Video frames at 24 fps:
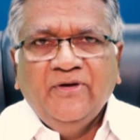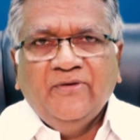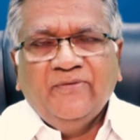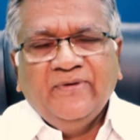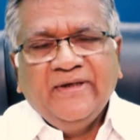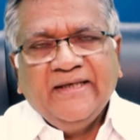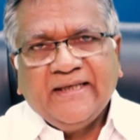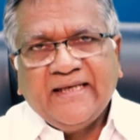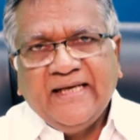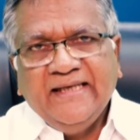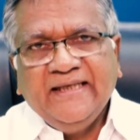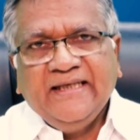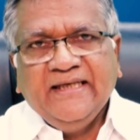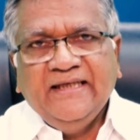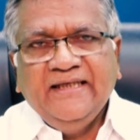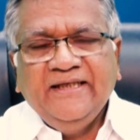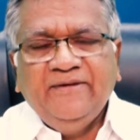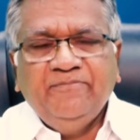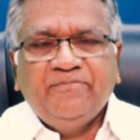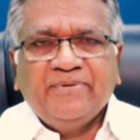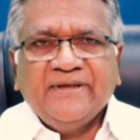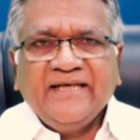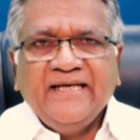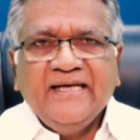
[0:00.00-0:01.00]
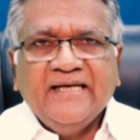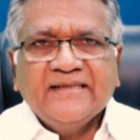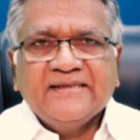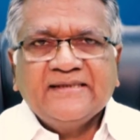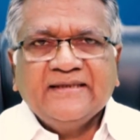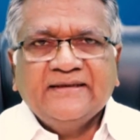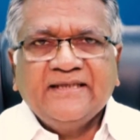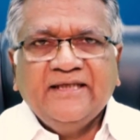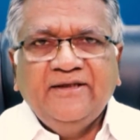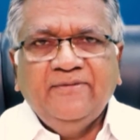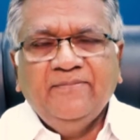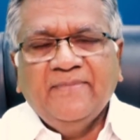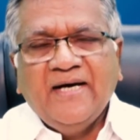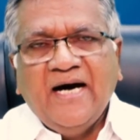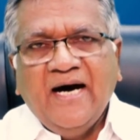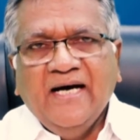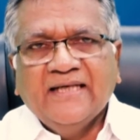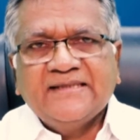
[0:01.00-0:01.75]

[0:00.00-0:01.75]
உடைய கைகளின் பிரயாசத்தையும்